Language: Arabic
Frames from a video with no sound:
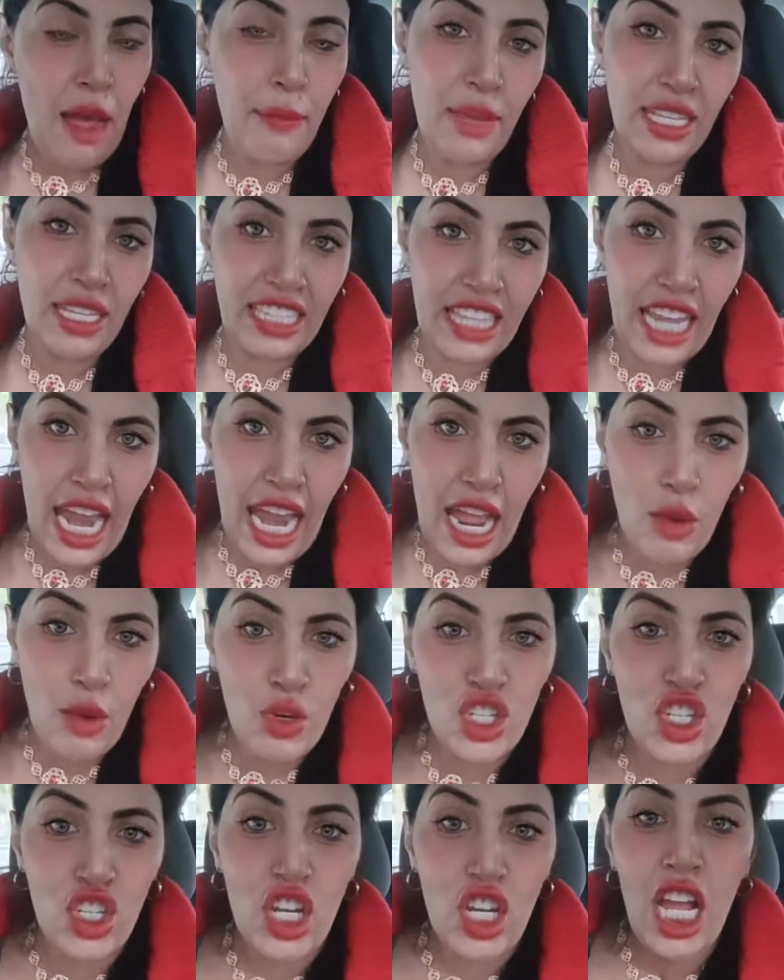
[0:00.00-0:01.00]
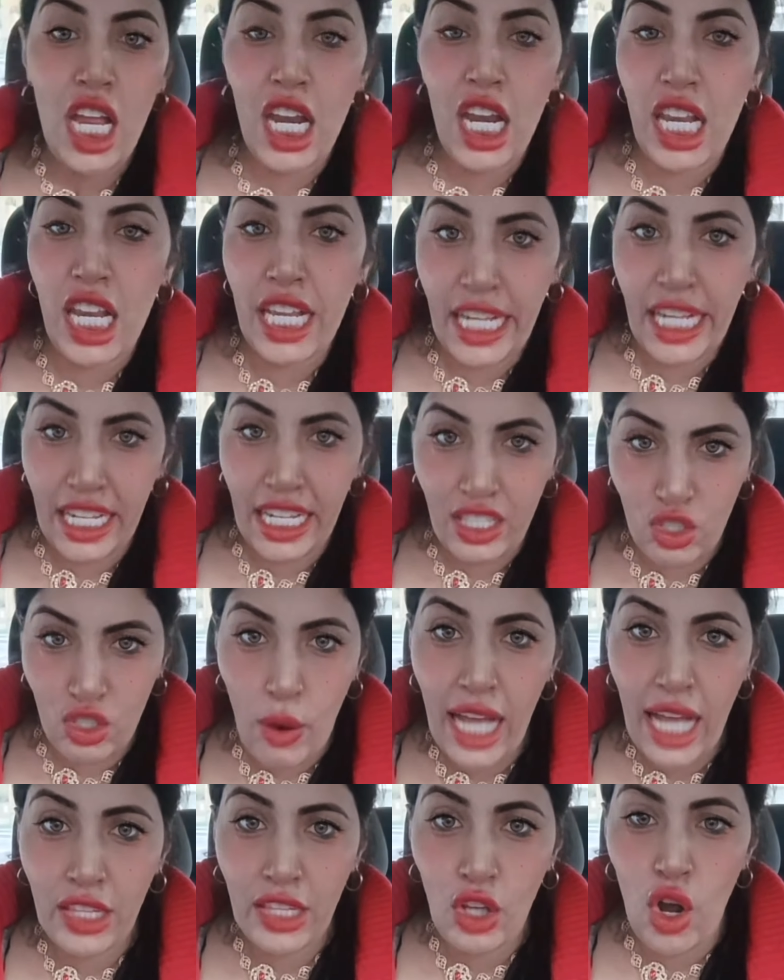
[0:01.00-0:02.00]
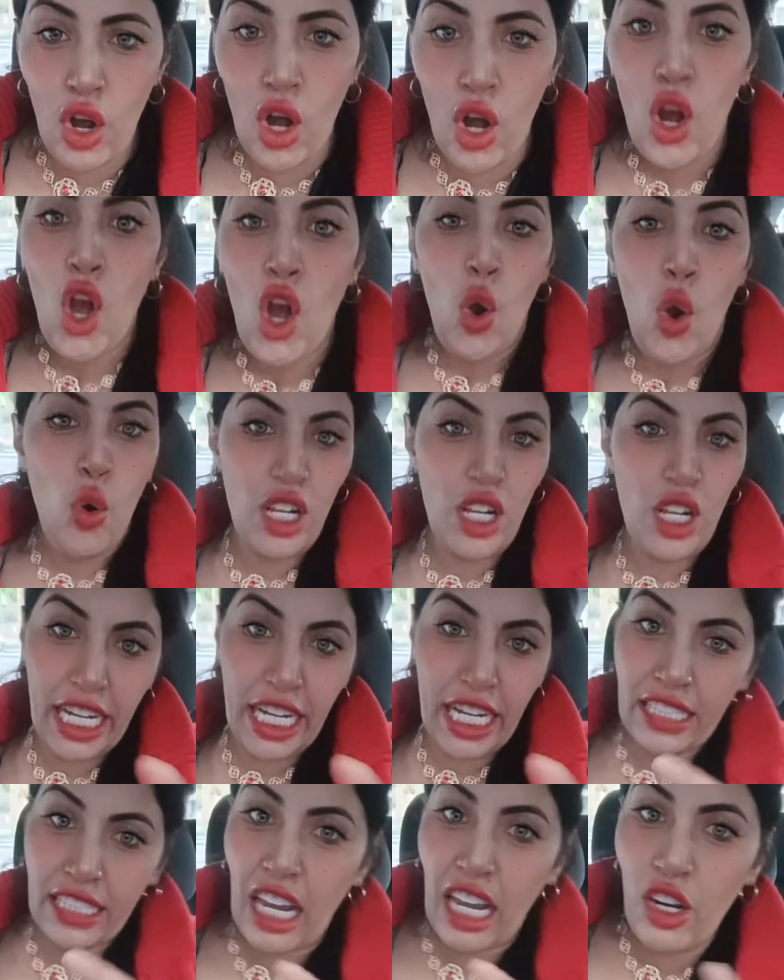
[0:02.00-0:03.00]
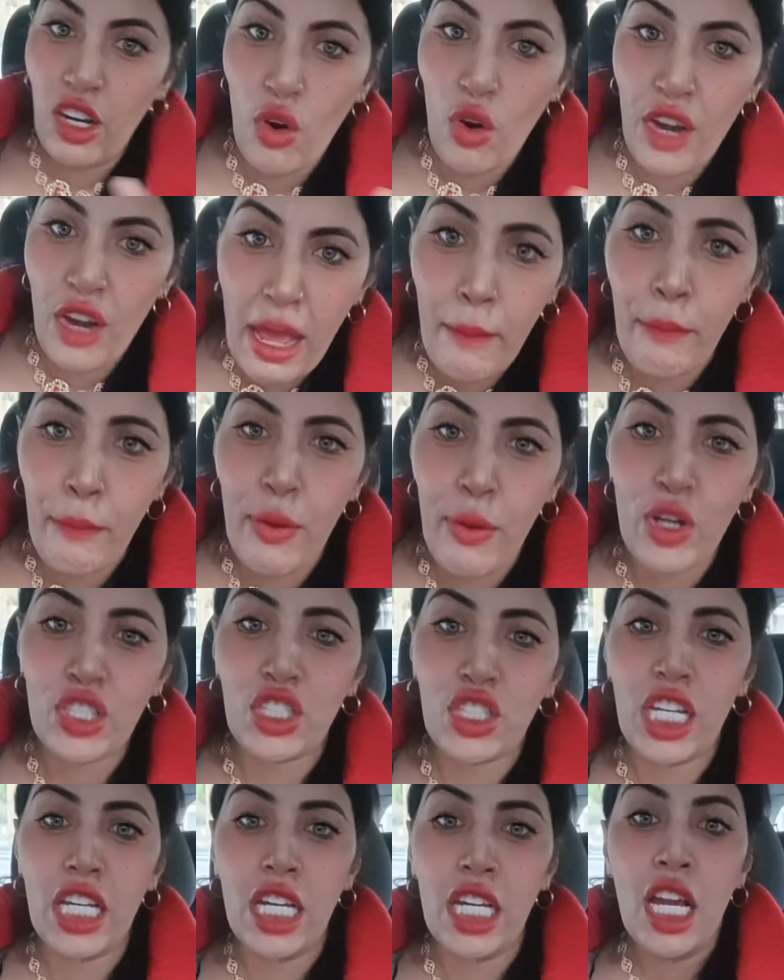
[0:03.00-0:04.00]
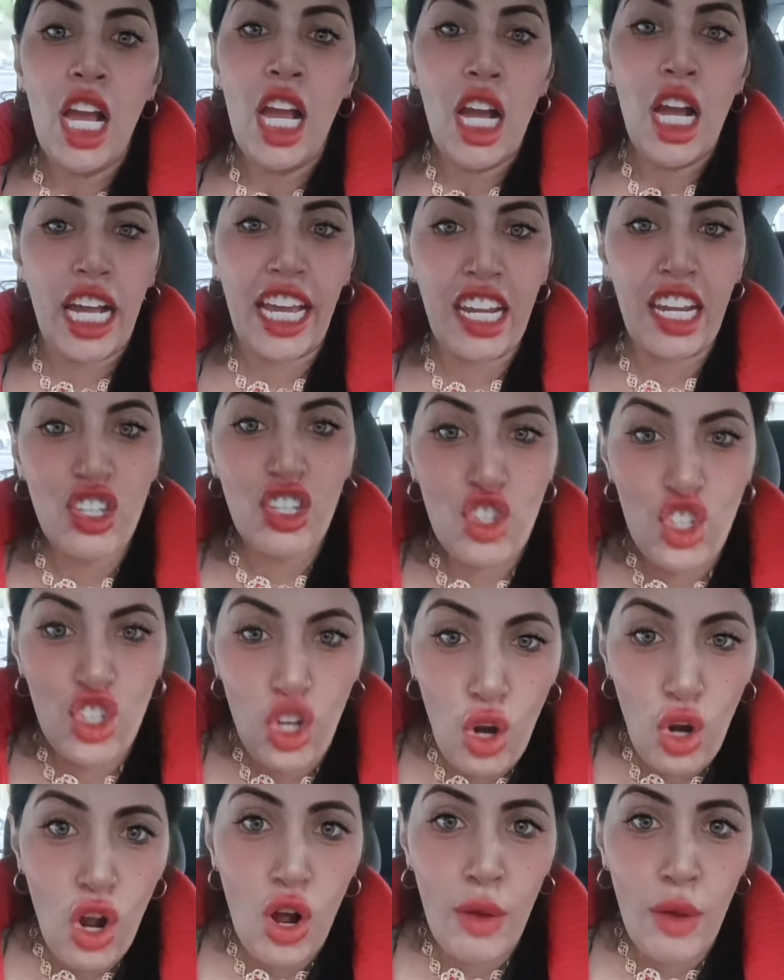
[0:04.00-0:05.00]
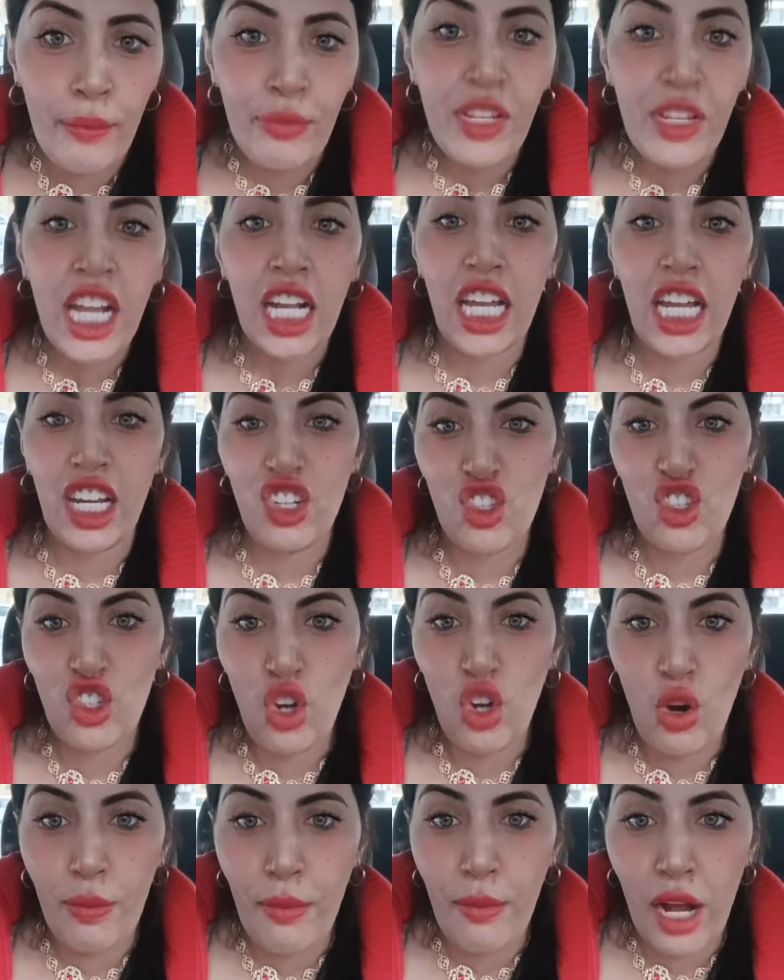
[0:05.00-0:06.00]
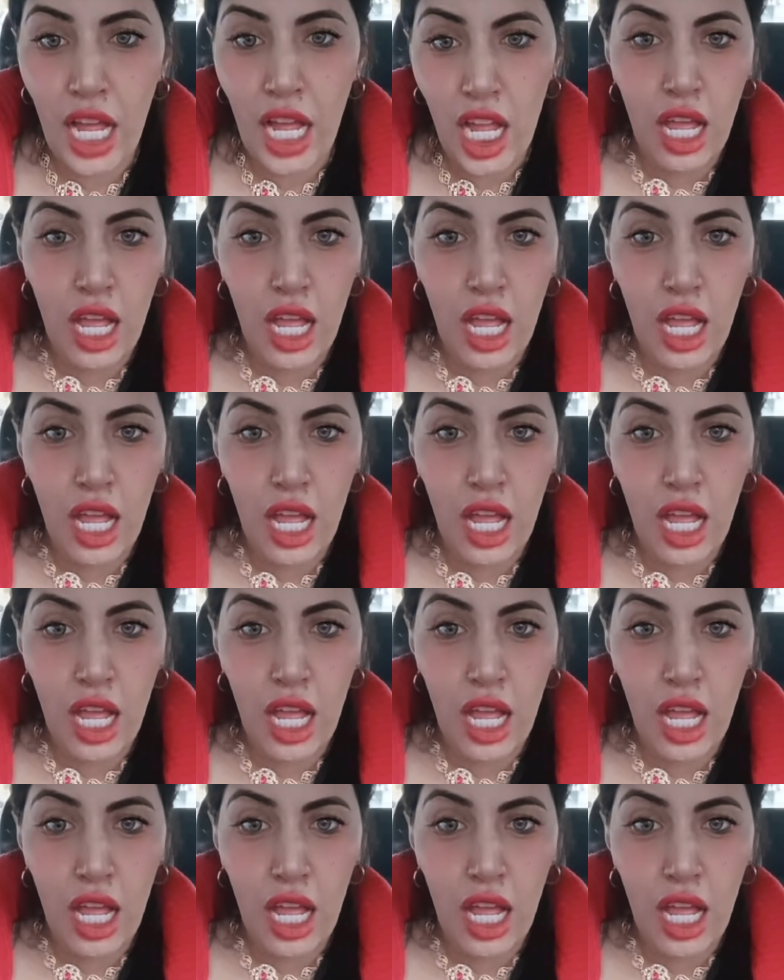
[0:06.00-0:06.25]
اما الدراوش اللي كيتواضعوا واللي كيطلعوا نيمبورت كي كيرجعوهم كيرجعوهم